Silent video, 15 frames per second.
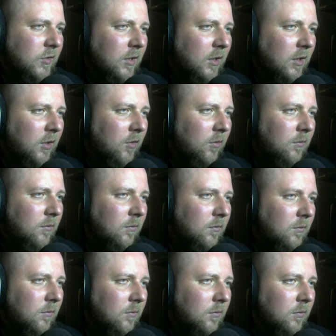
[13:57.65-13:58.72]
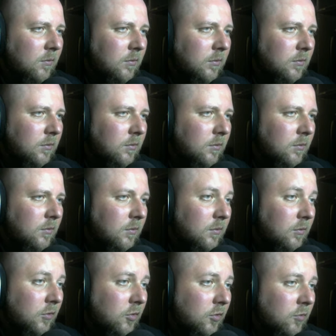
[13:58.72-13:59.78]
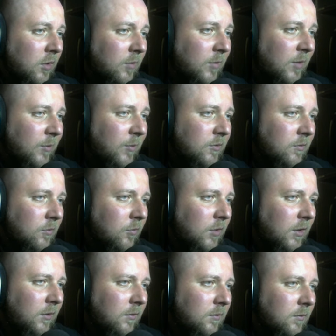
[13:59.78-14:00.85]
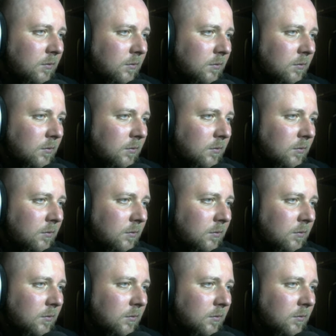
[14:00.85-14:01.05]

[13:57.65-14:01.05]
не знаю. Но скоро мы... Опри... Ну-ка.